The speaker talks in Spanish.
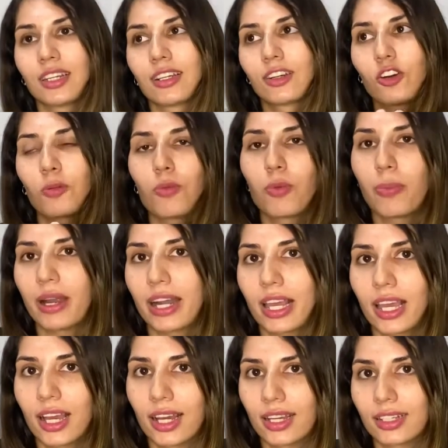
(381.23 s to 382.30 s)
Como
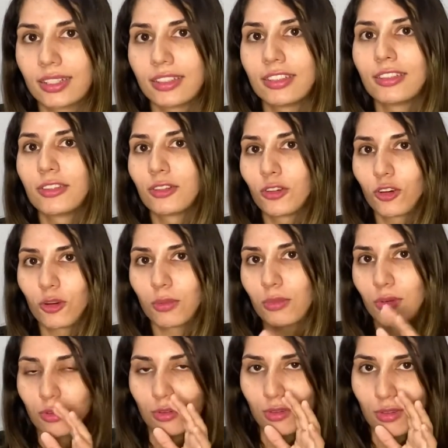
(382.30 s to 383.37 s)
pareja, no
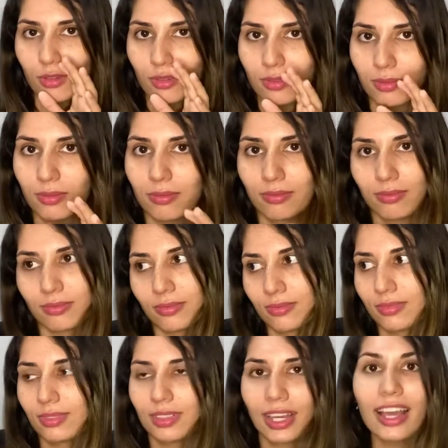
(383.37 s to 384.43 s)
como...
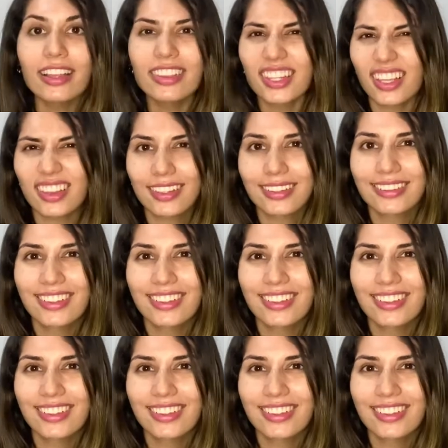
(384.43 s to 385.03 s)
¿Entienden?